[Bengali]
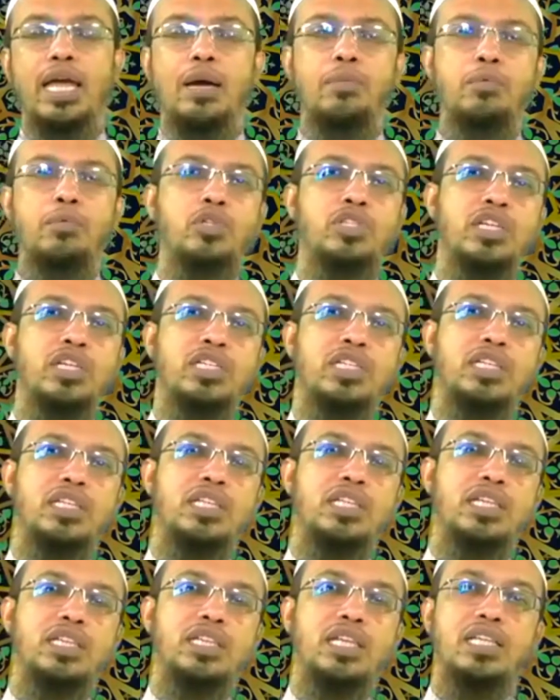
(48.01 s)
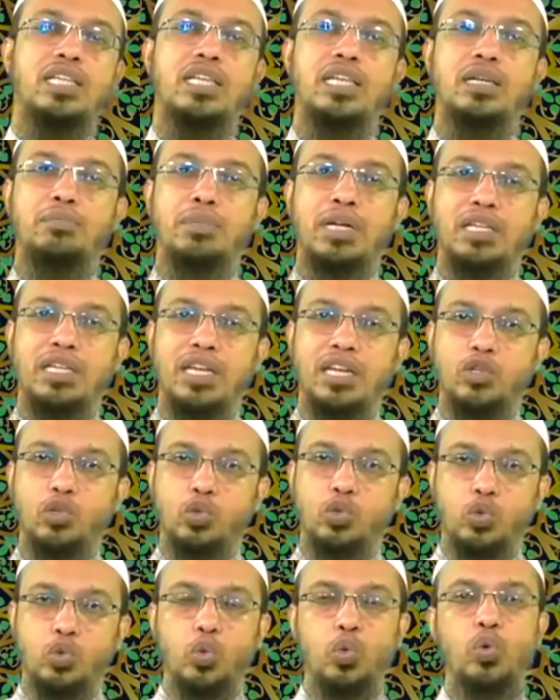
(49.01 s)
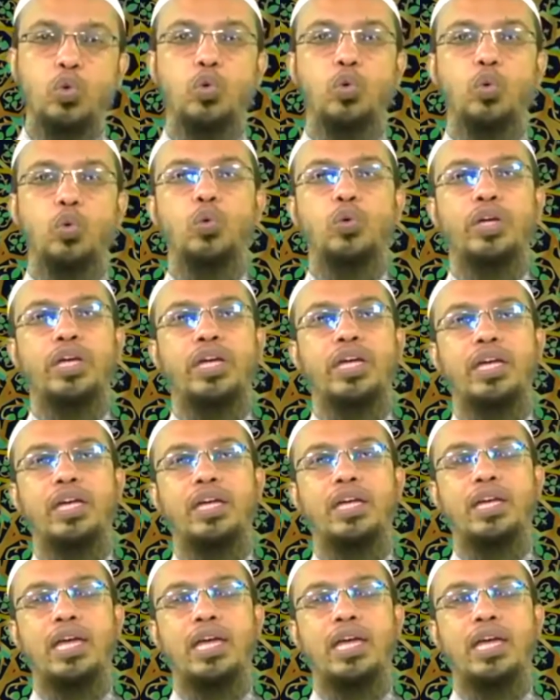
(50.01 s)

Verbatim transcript: এবং সেই সাথে তাদের মাথার চুলগুলোকে